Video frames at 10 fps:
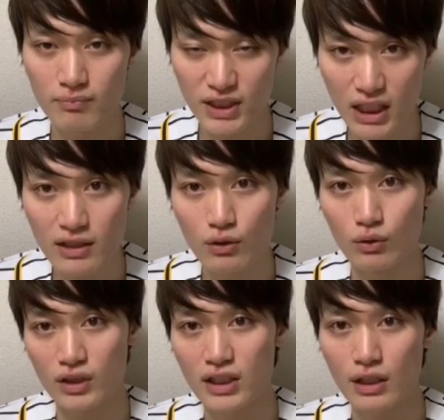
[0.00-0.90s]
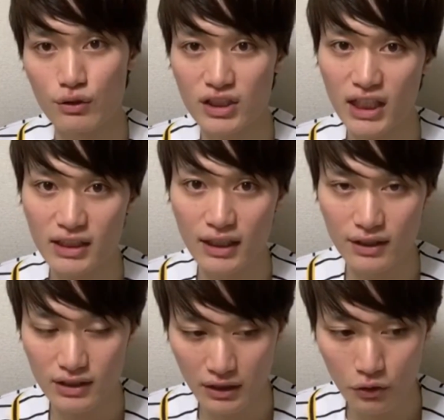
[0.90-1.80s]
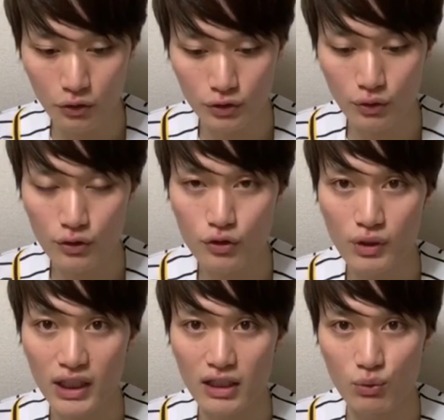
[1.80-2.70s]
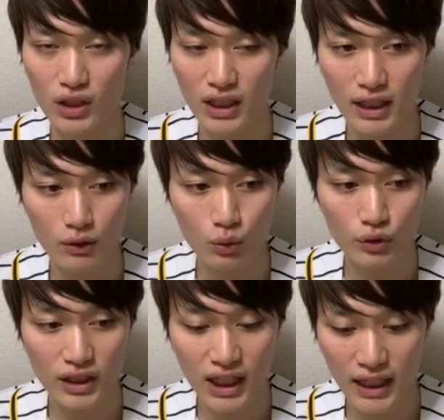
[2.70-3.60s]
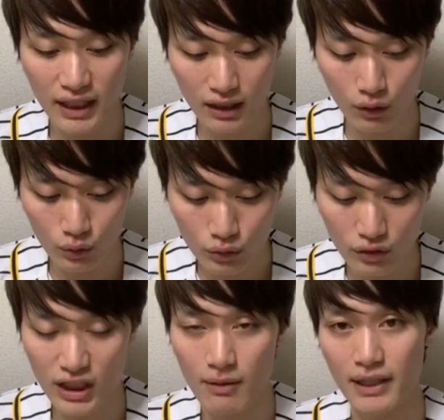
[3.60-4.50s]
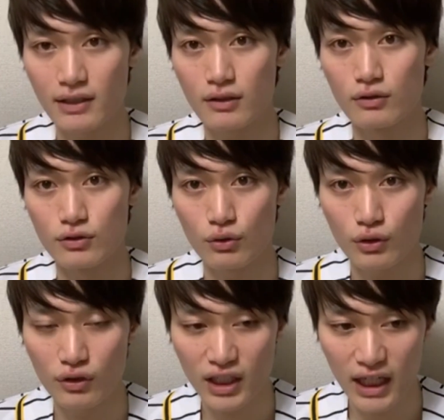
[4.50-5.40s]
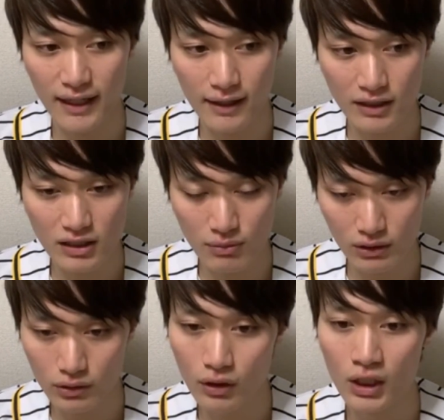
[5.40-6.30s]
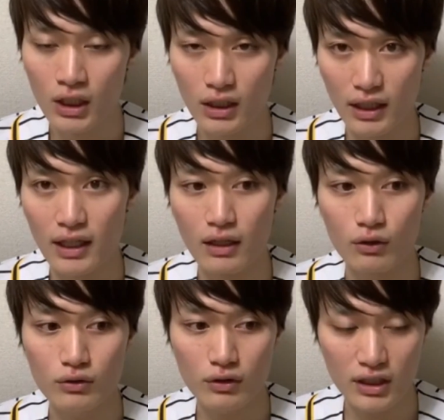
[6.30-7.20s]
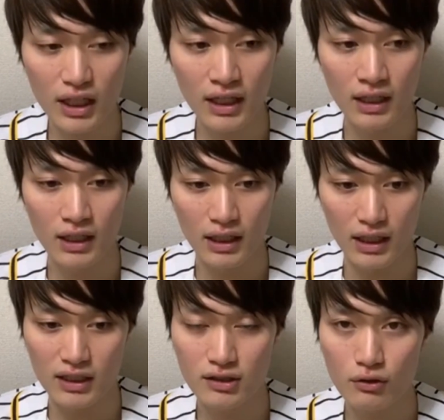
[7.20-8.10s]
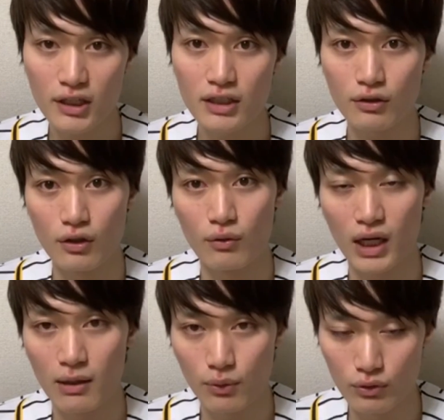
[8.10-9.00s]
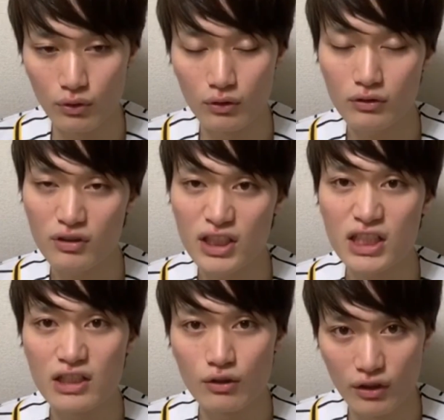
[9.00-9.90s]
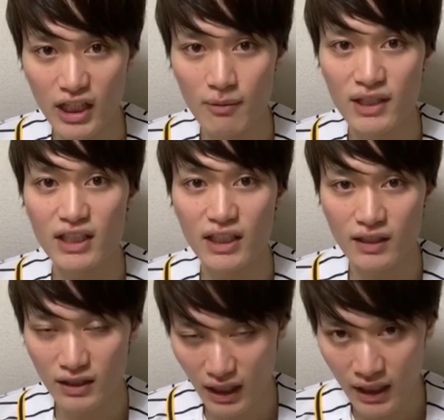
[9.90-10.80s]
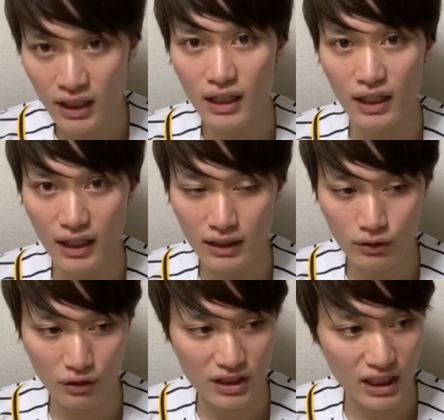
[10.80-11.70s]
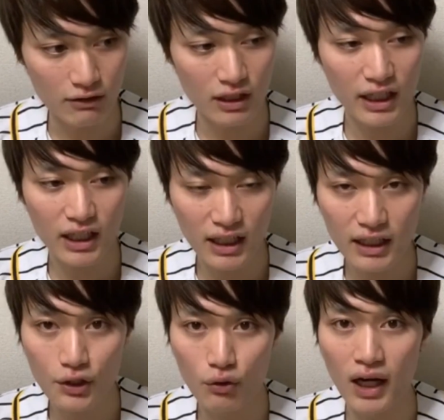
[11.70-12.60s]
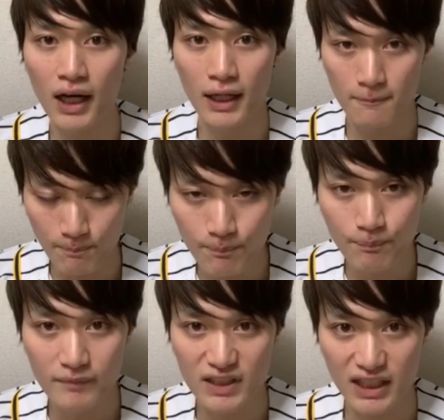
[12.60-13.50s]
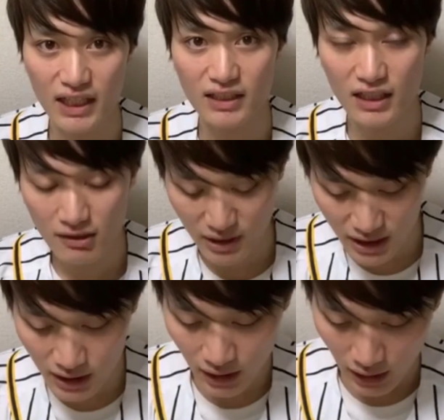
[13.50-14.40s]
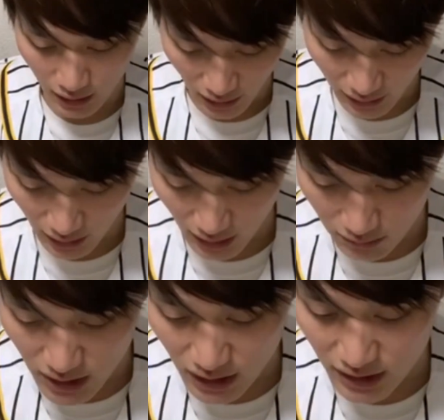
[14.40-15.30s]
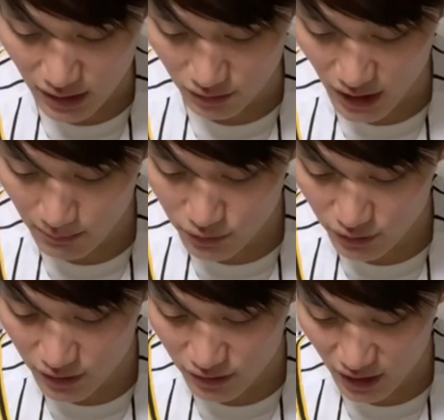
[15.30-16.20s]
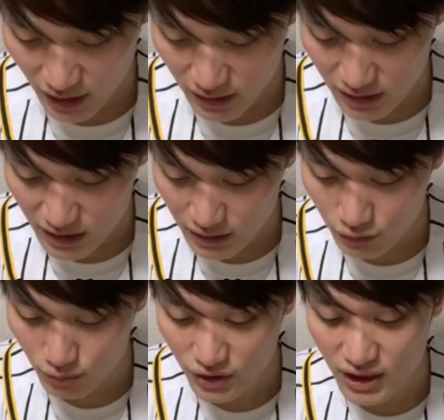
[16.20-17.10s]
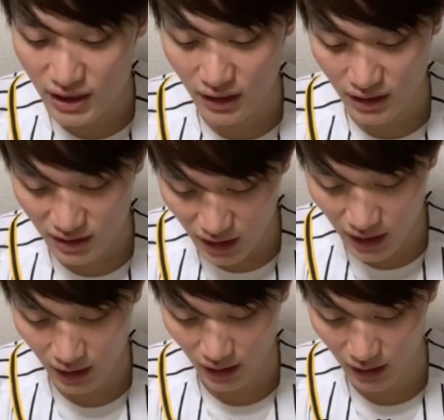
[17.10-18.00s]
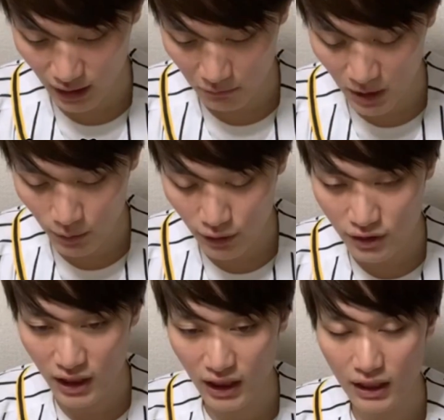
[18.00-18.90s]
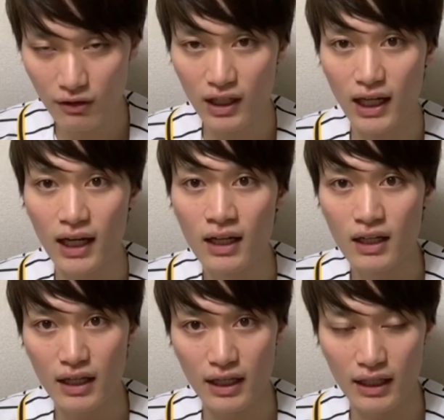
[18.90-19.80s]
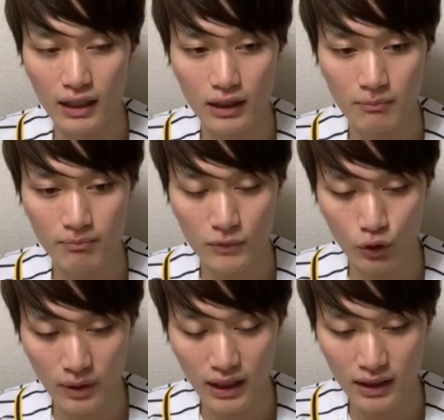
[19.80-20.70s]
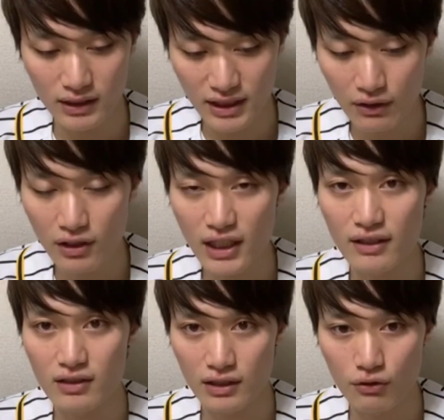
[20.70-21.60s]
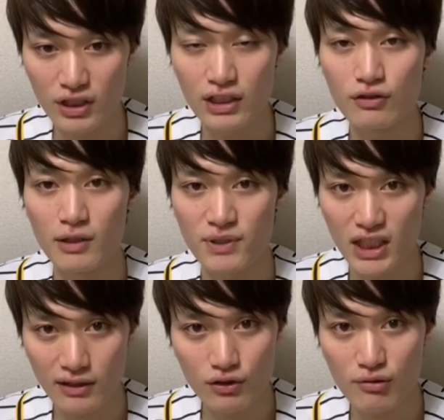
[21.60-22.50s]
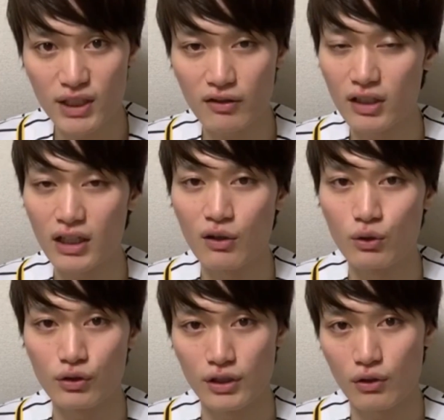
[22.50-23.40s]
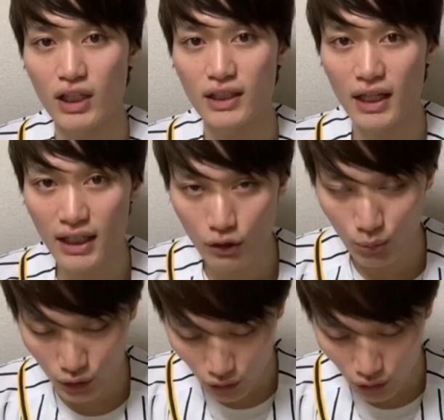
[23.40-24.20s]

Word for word: ピシャリと切ってほしかったんですけど、そういうわけにもいかない。ここで変えなきゃ本当にやばいっていう状況で変えられてしまうと、えー、本当にね、ストレートでのフォアボール、本当にしんどい。やめていただきたい。えー、それしか言えないかな、今日は。うん。次回期待します。はい、えー、岩崎選手さんぶんのいちを投げてにきゅう無失点ですね。えー、まあ悪い流れの中、えー、登板してくれたんですけど、にきゅうでピシャリと締めてくれて、本当に良かったなと思っ